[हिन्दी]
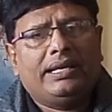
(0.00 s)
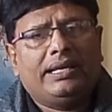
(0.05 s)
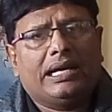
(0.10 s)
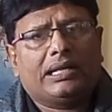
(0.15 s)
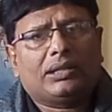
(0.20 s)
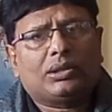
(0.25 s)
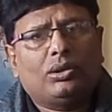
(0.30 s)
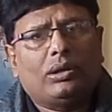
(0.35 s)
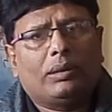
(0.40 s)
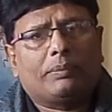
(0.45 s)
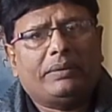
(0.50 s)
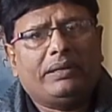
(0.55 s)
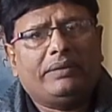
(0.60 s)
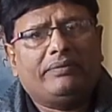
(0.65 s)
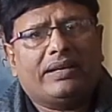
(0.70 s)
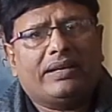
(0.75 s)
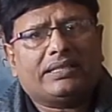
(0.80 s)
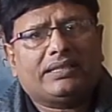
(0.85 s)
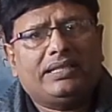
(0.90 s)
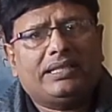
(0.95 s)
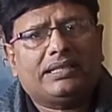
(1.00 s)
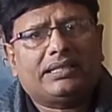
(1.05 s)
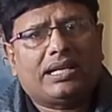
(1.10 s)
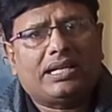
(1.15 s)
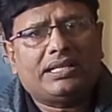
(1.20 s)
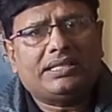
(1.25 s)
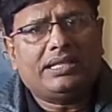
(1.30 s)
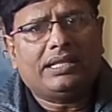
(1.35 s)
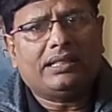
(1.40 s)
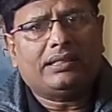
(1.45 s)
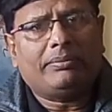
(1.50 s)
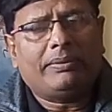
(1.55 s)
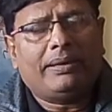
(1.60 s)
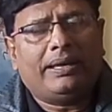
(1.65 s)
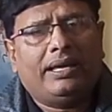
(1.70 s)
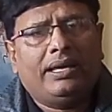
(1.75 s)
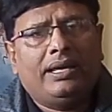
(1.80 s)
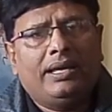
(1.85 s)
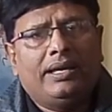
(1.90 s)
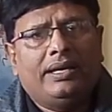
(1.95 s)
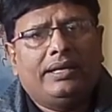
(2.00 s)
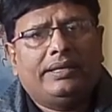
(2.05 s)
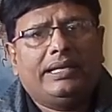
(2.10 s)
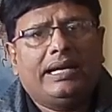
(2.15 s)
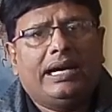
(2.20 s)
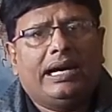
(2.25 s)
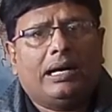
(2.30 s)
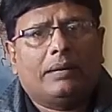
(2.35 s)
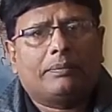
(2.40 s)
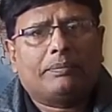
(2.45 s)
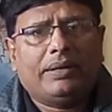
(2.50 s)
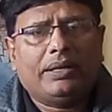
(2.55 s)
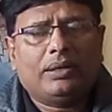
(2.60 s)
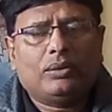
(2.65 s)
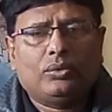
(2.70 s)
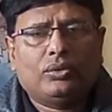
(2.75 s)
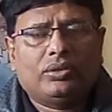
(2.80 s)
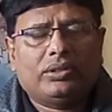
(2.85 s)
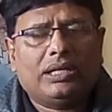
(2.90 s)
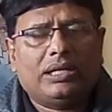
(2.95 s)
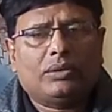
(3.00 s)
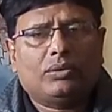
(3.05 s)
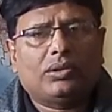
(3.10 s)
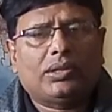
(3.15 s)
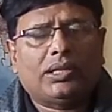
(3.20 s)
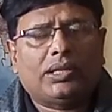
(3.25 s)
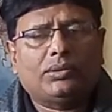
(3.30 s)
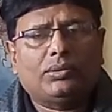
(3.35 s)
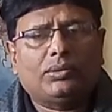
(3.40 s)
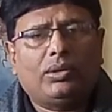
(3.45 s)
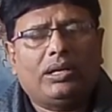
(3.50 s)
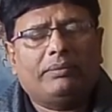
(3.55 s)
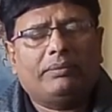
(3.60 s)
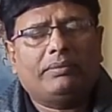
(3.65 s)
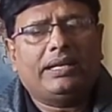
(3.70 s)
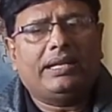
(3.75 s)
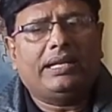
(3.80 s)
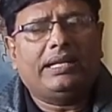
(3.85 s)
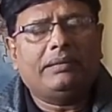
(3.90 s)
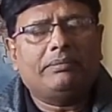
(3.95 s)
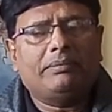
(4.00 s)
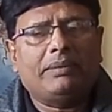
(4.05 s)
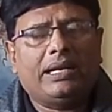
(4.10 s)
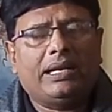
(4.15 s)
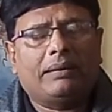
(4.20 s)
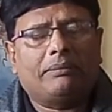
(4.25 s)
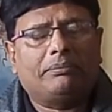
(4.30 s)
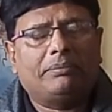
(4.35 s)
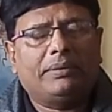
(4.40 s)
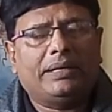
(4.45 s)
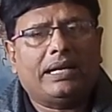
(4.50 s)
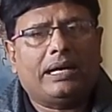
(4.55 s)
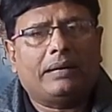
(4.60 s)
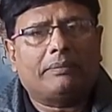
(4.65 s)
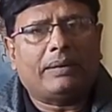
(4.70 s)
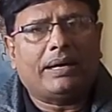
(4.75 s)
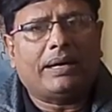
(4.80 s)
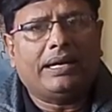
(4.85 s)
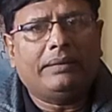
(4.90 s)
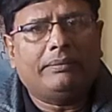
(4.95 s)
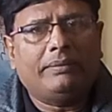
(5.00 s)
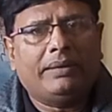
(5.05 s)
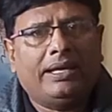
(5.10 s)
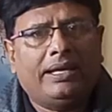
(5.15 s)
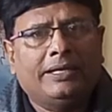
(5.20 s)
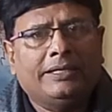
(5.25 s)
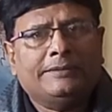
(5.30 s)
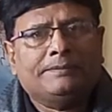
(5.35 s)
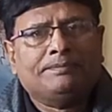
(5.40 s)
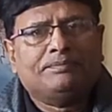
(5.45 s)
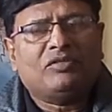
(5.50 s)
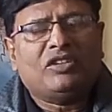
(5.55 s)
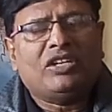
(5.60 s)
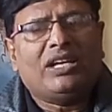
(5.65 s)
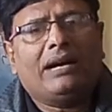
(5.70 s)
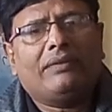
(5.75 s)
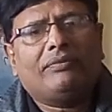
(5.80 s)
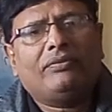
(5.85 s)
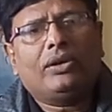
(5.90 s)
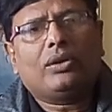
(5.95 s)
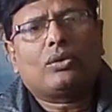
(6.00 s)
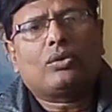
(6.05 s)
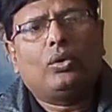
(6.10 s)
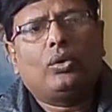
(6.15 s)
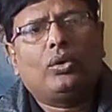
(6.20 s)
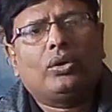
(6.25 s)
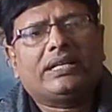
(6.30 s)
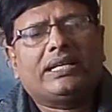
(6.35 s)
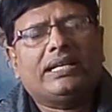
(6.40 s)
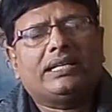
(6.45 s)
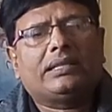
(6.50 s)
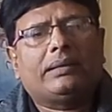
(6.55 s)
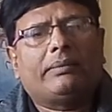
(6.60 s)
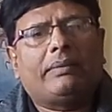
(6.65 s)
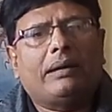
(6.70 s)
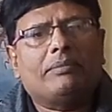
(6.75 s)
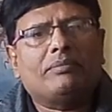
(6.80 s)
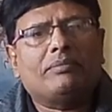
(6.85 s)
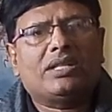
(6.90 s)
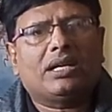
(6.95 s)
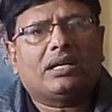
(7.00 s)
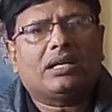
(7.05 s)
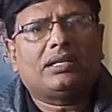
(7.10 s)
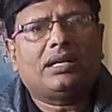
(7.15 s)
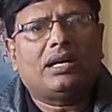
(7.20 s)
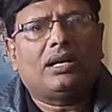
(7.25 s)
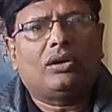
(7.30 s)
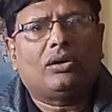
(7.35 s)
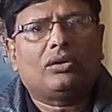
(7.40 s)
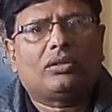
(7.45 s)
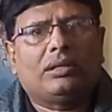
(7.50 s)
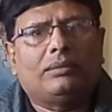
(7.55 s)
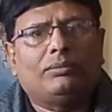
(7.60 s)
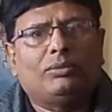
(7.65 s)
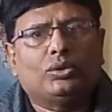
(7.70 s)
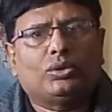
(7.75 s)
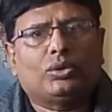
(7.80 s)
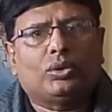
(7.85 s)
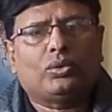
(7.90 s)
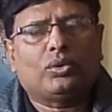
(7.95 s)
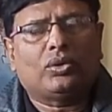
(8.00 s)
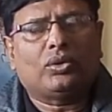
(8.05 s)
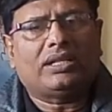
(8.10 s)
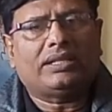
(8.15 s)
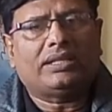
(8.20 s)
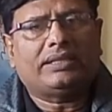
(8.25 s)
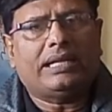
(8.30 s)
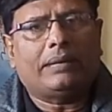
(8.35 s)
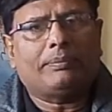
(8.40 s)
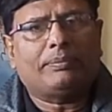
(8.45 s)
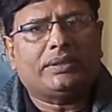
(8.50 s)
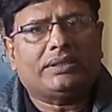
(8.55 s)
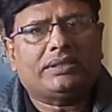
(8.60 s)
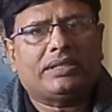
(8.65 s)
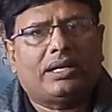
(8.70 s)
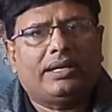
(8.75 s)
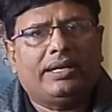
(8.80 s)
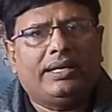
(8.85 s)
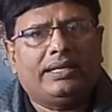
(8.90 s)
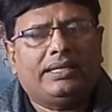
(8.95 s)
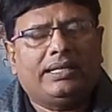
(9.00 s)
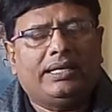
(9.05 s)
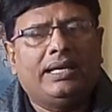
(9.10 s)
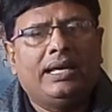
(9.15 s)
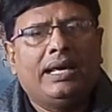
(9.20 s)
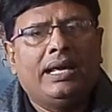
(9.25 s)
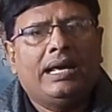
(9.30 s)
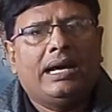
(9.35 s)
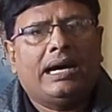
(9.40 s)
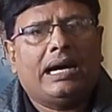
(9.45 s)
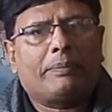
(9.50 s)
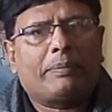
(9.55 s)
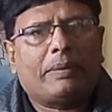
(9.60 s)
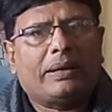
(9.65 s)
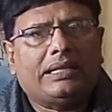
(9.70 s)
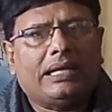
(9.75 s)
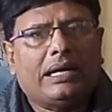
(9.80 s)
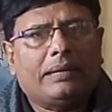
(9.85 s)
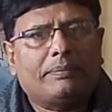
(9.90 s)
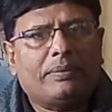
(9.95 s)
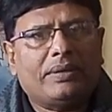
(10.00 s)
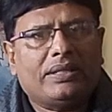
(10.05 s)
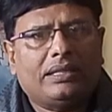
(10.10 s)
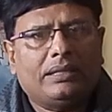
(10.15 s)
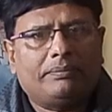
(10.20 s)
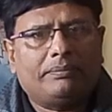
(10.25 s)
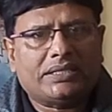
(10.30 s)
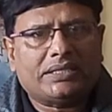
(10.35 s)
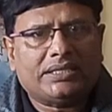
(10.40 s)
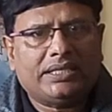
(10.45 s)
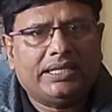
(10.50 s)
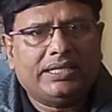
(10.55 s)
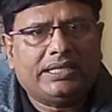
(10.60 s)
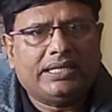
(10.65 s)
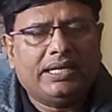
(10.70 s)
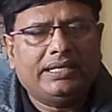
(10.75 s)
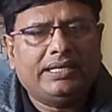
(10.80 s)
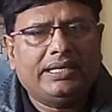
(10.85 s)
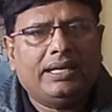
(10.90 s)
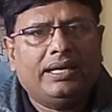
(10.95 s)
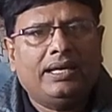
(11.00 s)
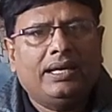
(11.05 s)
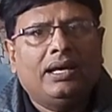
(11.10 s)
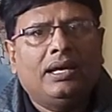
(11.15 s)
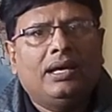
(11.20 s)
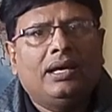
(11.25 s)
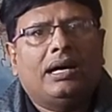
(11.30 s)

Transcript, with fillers: या तो अपनी व्यक्तिगत रंजिश में या अपने गुस्से को संतुलन में नहीं बिना बैठा पाने में या फिर कोर्ट के तमाम चक्कर और सबूतों को सत्यापित करने की आपाधापी से बचने के लिए